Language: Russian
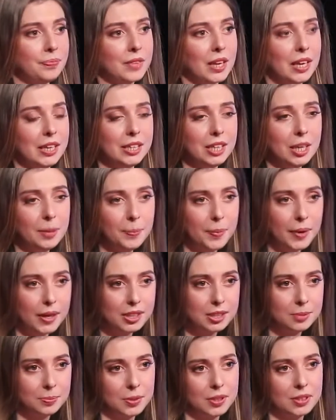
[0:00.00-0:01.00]

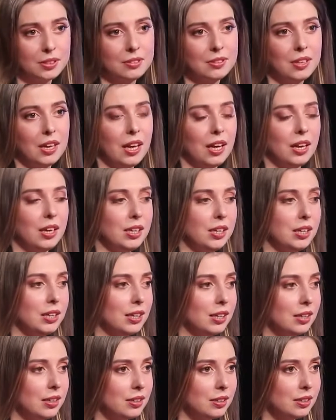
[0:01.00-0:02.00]
Е-паспорт,
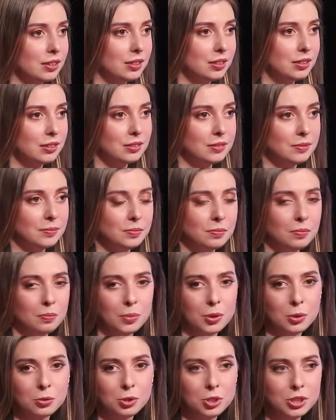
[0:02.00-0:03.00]
и э,
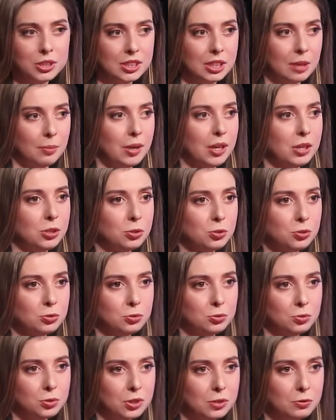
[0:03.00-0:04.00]
получить там электронную
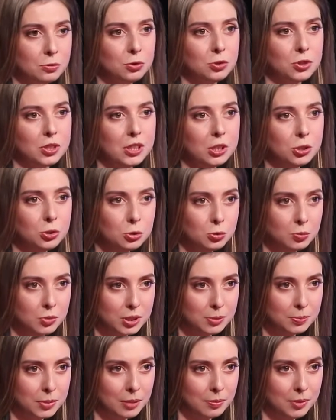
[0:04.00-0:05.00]
трудовую книжку
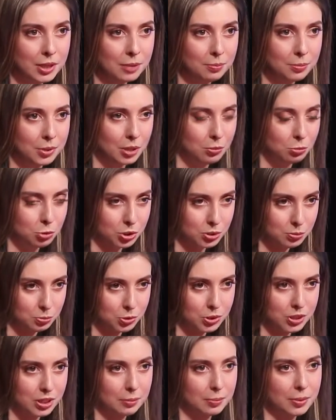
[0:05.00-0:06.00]
без проблем, потому что
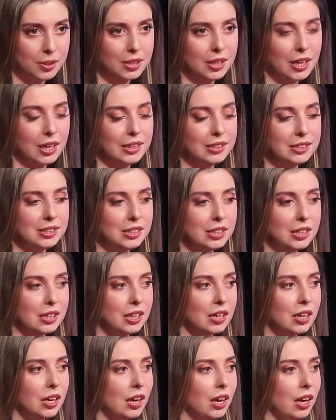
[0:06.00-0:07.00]
будет на портале ДИА,
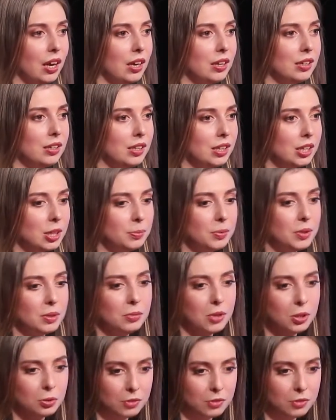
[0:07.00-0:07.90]
и, к примеру,